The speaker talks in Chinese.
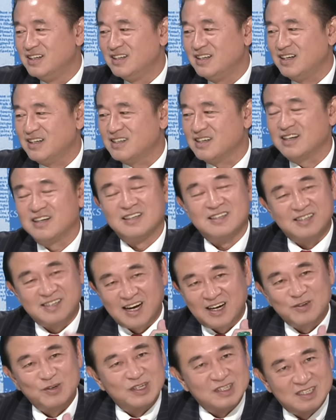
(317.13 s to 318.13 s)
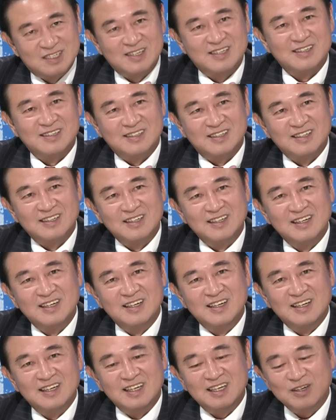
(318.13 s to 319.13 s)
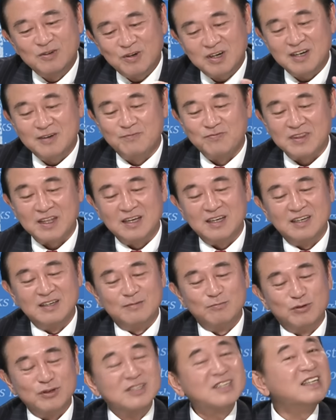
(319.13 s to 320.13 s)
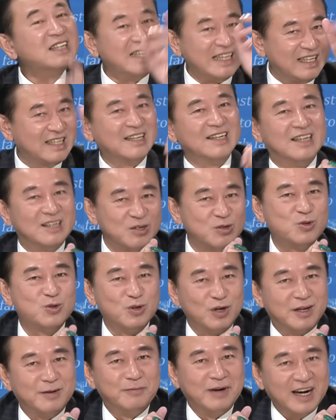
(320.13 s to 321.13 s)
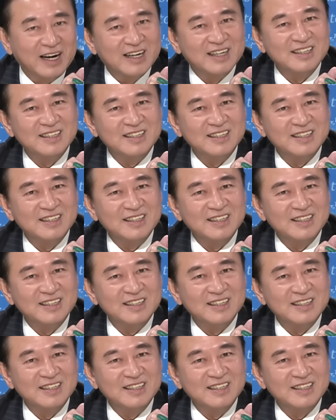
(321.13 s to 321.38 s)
那这很伤元气的，因为不是你一个人选嘛。